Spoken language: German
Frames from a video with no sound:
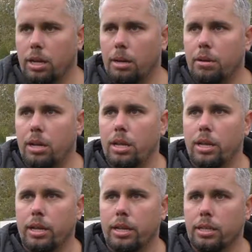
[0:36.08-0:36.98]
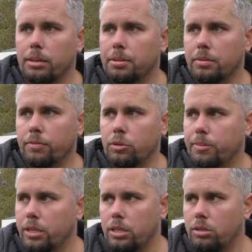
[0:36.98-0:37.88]
Aber hätte gibt es im
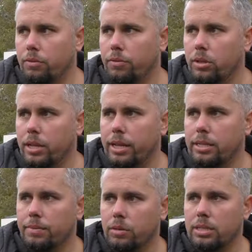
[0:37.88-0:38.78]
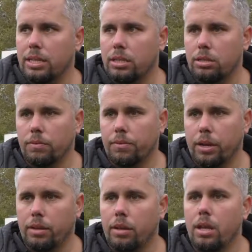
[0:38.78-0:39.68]
Fußball nicht und von daher sind wir sehr, sehr
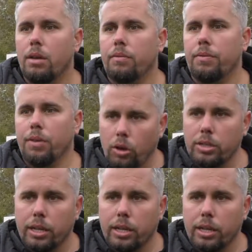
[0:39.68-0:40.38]
zufrieden, wie wir heute